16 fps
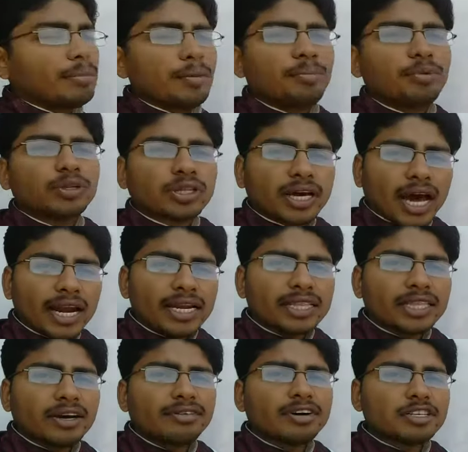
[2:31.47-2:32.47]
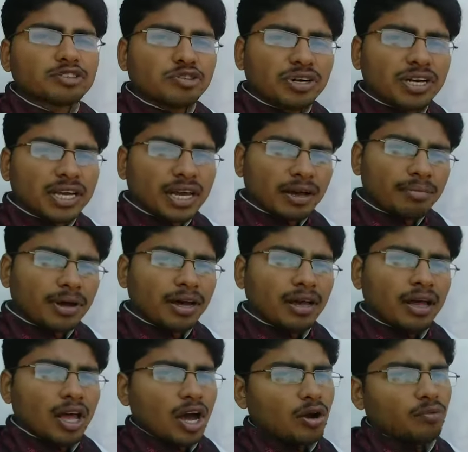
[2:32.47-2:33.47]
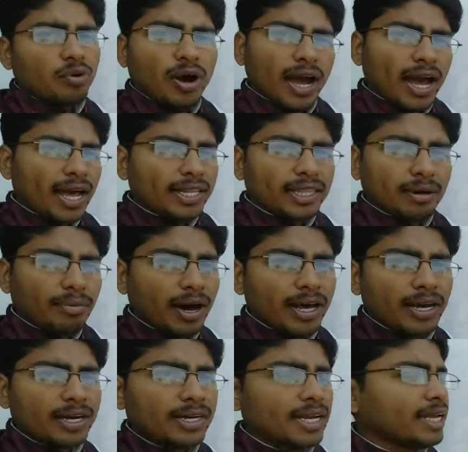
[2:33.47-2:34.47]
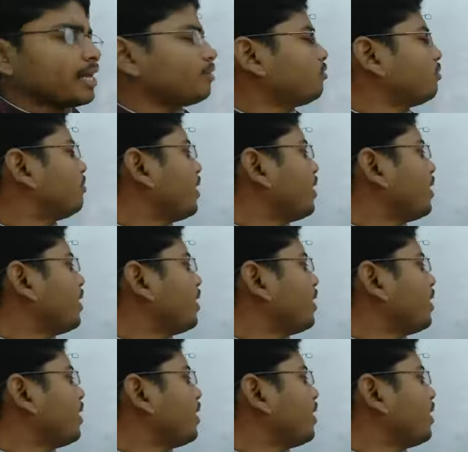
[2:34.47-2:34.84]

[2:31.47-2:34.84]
में पुर्तगाली था वास्को डिगामा वो आया था भारत ठीक है वो